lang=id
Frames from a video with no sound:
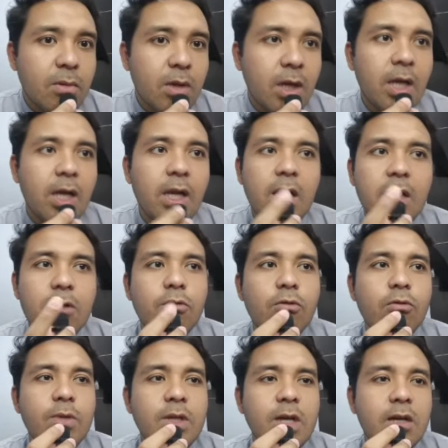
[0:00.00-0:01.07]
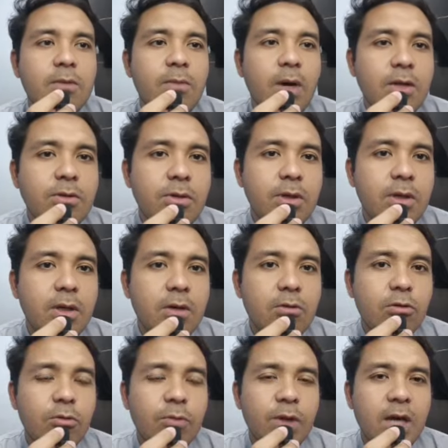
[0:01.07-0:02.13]
Nih nih, ini Kurumi sakit banget cuy. Ini
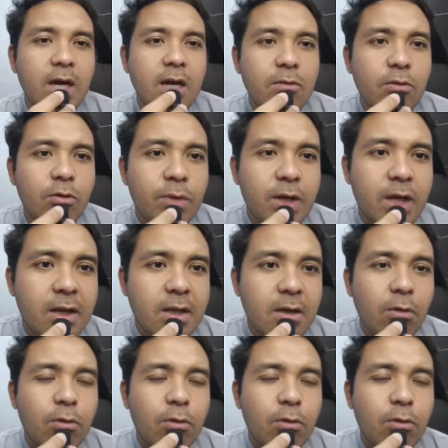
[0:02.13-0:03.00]
Kurumi kanan, Kurumi kiri sih.